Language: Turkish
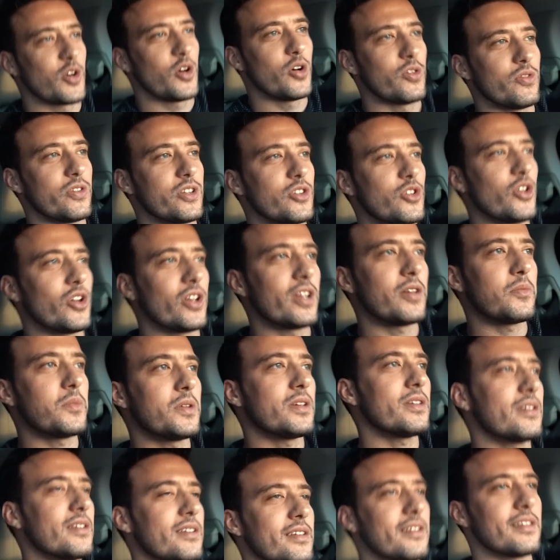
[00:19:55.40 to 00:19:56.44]
Covid
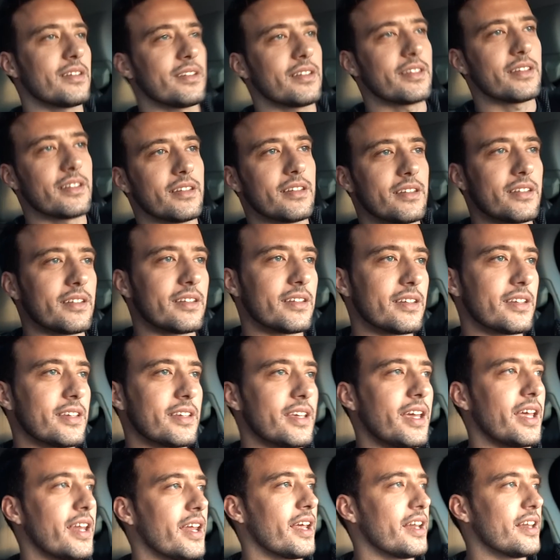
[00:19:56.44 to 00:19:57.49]
dönemi e,
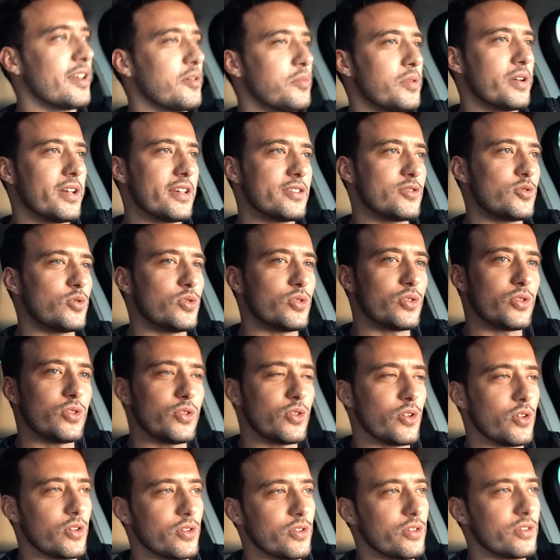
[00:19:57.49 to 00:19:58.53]
genelde biraz durgun
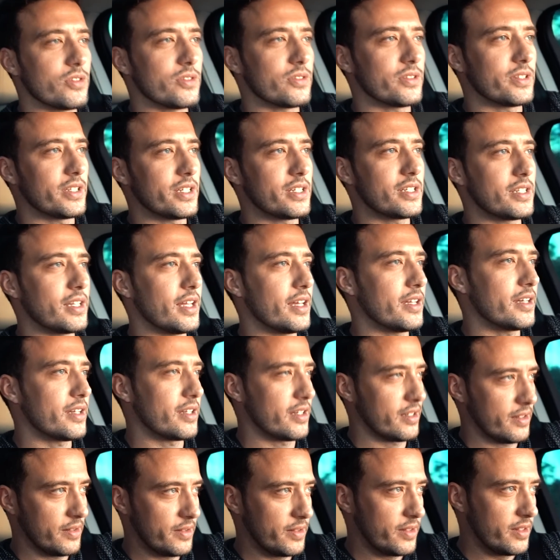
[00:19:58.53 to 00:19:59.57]
oldu işler.
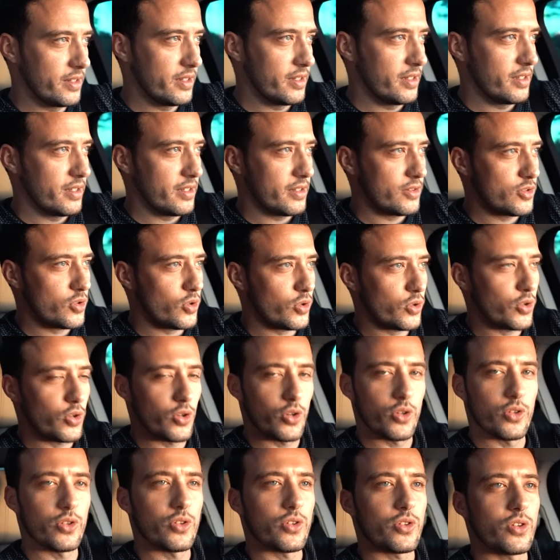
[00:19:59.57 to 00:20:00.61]
Çok
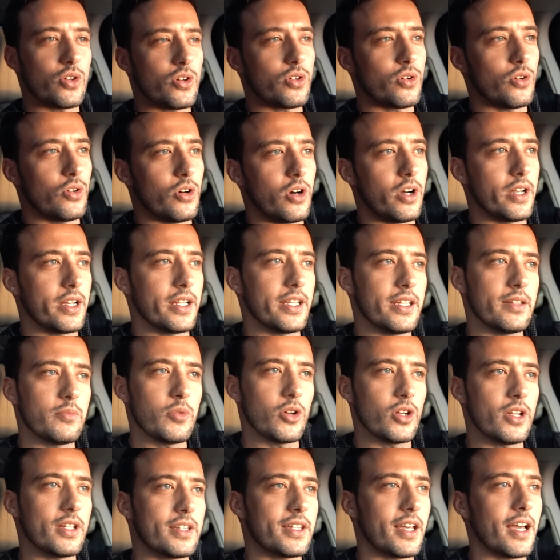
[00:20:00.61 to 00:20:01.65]
yoğunluk yok. O arayı
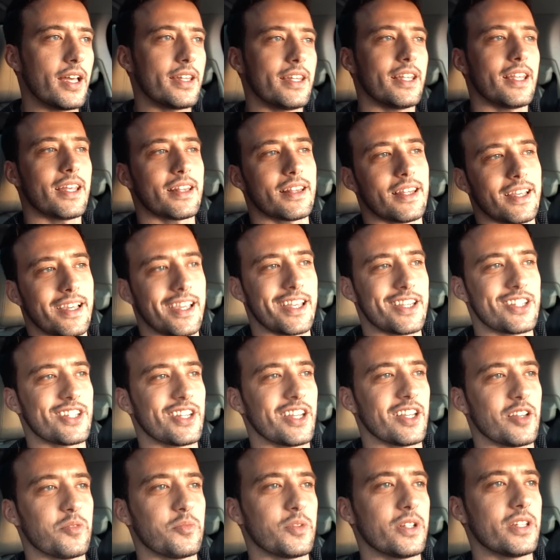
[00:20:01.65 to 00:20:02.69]
böyle tadilatla
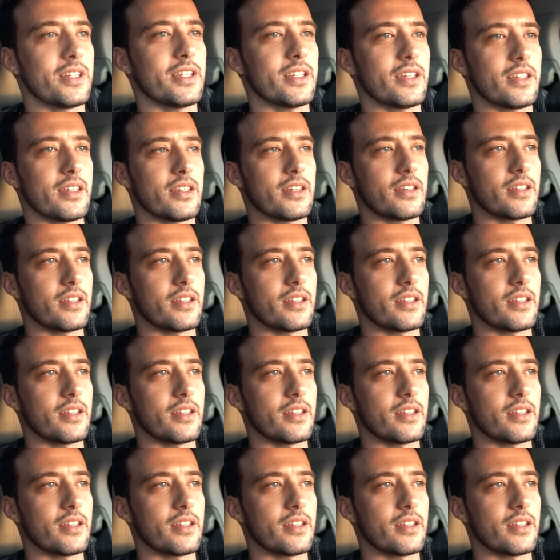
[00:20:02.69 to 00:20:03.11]
geçirelim dedik.